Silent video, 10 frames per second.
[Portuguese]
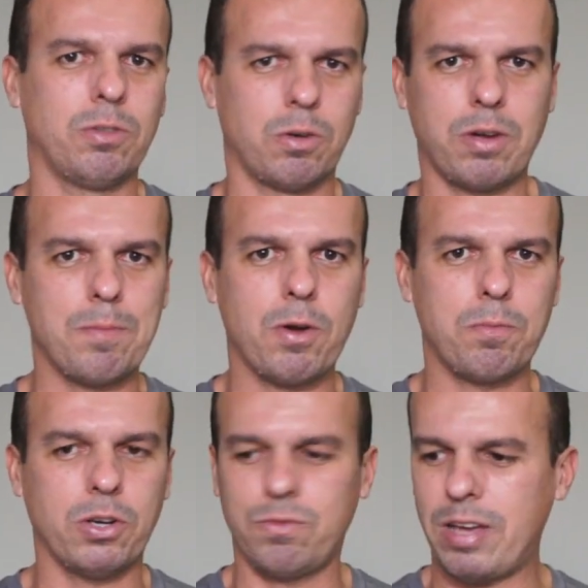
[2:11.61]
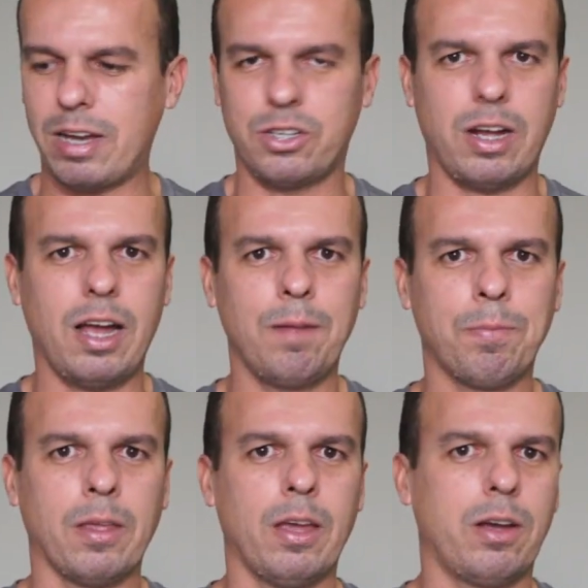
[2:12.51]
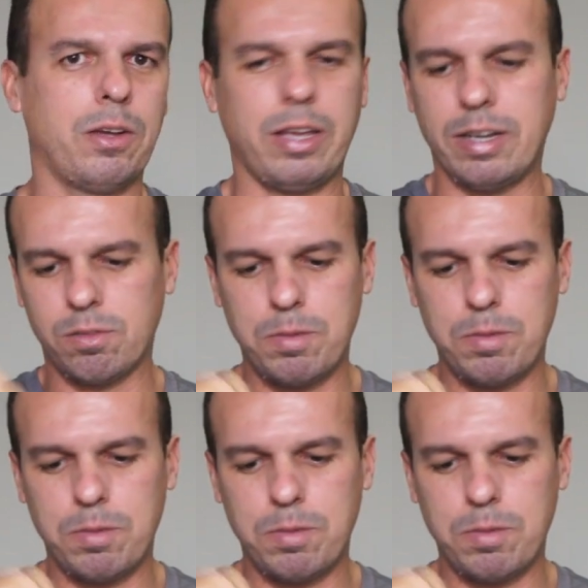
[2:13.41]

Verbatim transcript: Então o caminhão pode viajar, eles